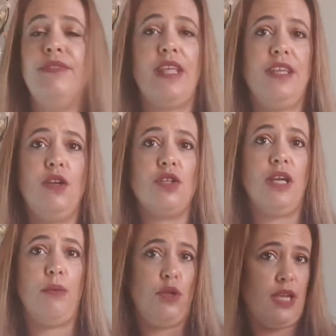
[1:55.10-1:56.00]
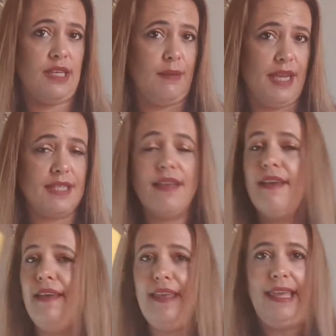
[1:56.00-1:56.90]
Deciros que, bueno, ya sabéis
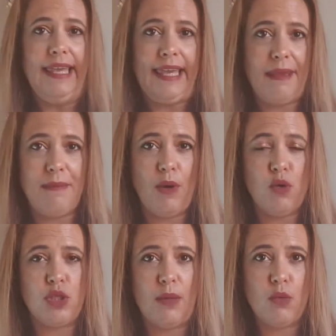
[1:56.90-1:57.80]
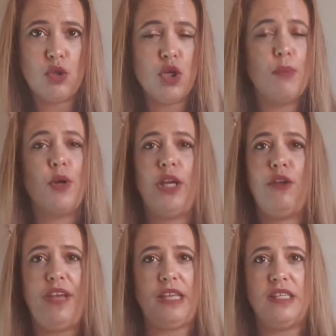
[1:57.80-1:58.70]
que a mí me gusta mucho porque
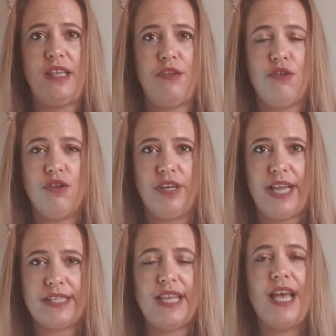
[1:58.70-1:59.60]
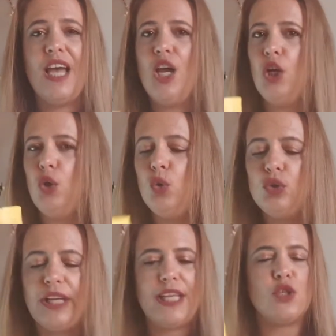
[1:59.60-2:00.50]
no deja sensación grasa,
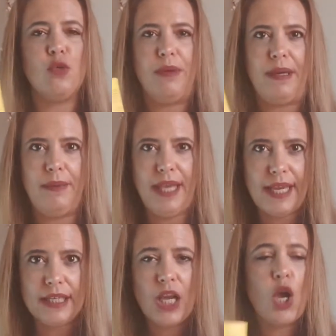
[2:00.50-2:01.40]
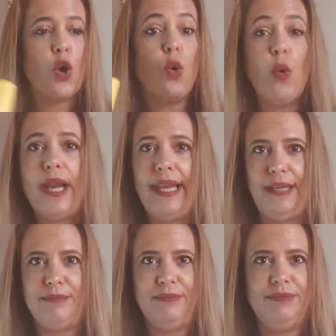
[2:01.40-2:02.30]
nutre súper bien,
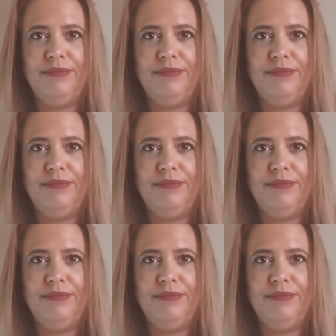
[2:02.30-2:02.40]
huele,